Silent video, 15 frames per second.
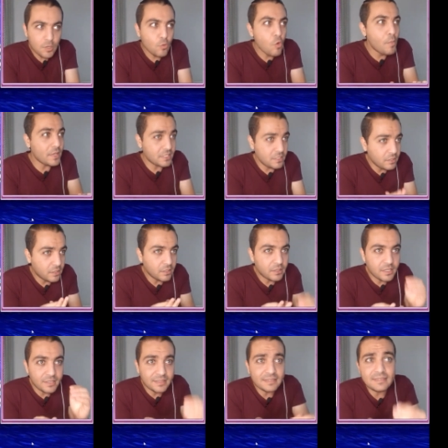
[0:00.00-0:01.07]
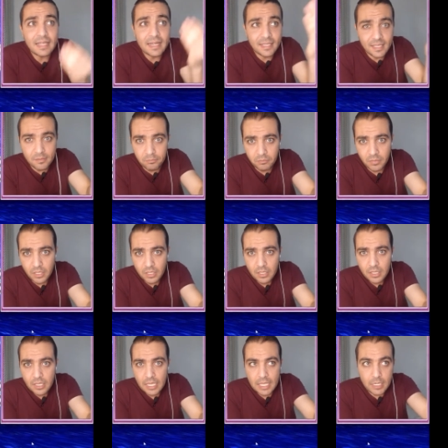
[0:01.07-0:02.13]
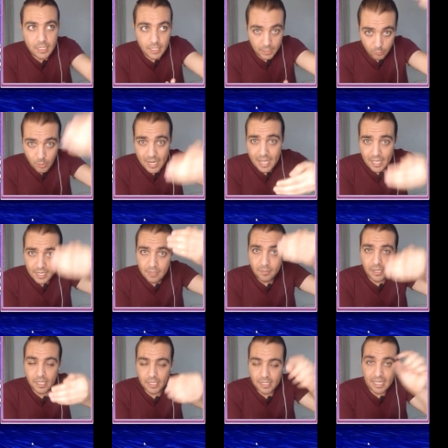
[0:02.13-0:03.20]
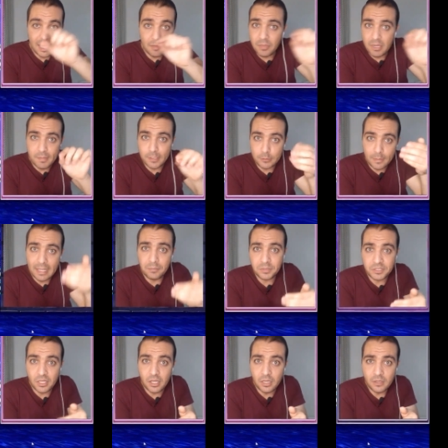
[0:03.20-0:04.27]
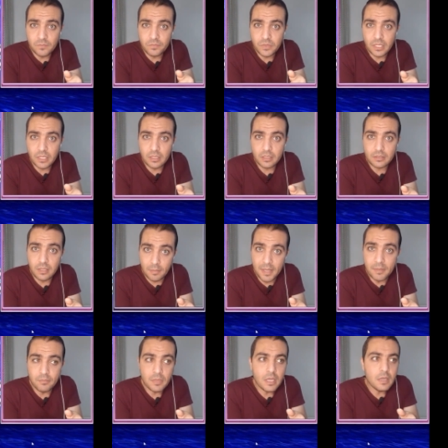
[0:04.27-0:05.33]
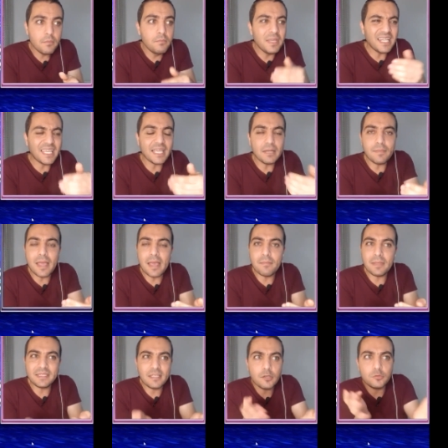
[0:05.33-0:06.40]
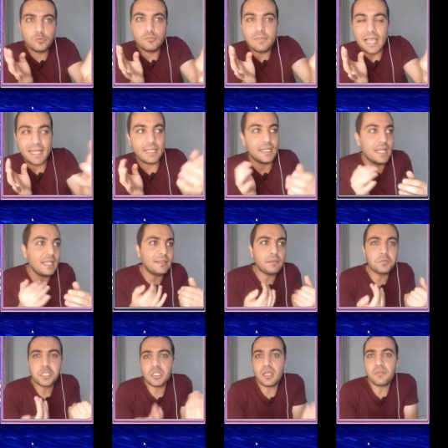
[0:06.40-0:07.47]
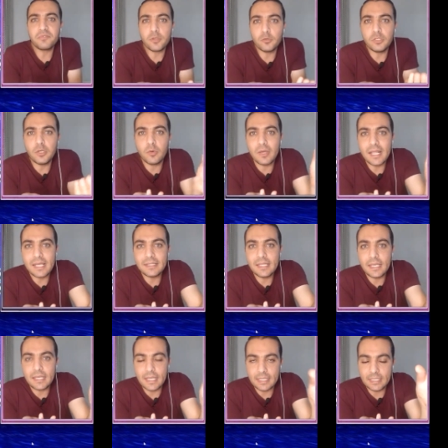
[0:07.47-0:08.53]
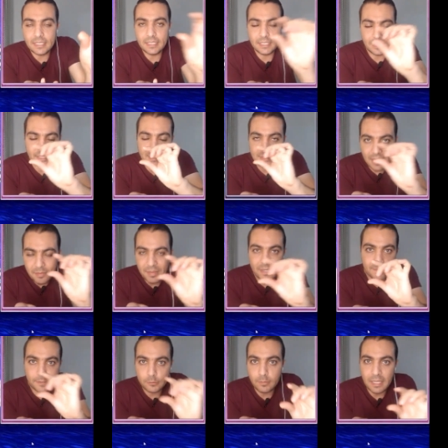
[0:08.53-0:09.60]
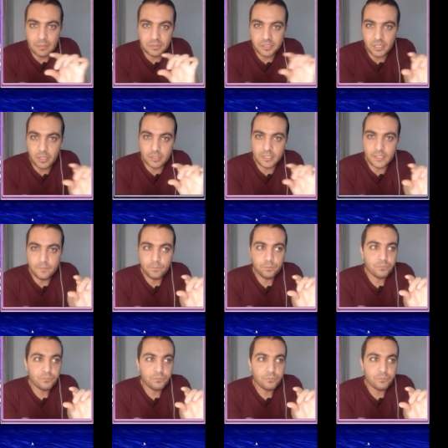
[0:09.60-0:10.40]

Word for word: وبسيطه تقدر انت تترجم الورق الكلام اللي مكتوب على البطاقه تمام من غير بقى ما تاخد يعني لان انت مش هتعرف تاخد الورق ده يعني الكتابه اللي مكتوبه على البطاقه دي